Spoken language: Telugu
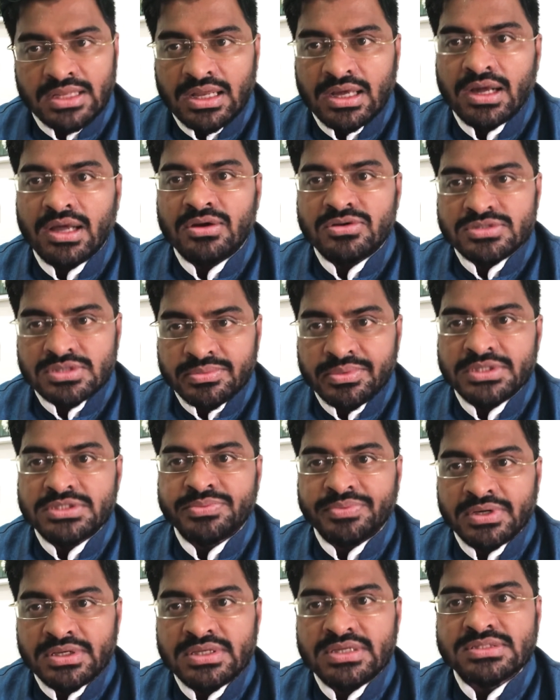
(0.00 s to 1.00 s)
తెలంగాణ వస్తే మంచి
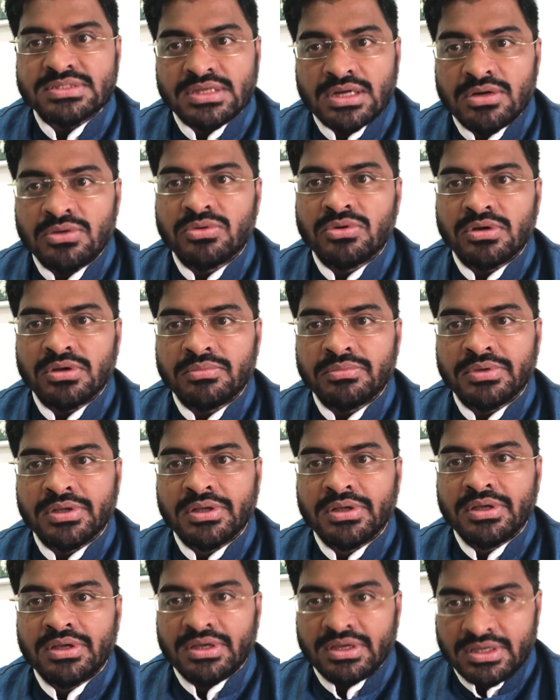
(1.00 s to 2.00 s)
పనులు చేస్తారు అనుకున్నాం
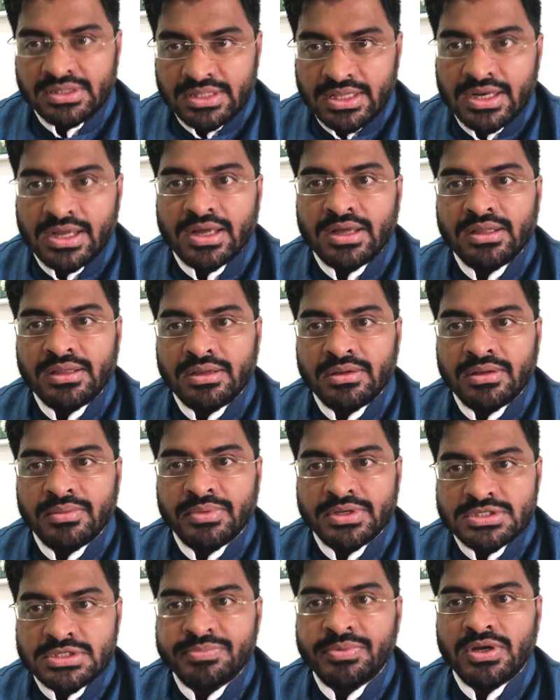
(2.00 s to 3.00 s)
ఇదేనా
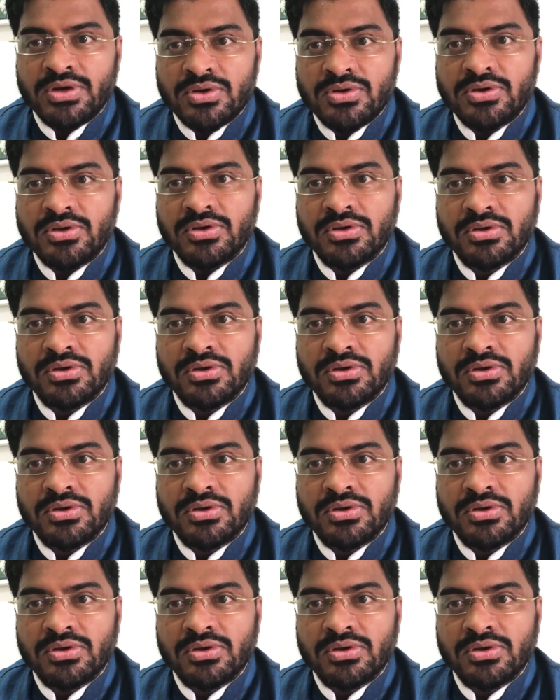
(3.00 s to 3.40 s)
మంచి పనులు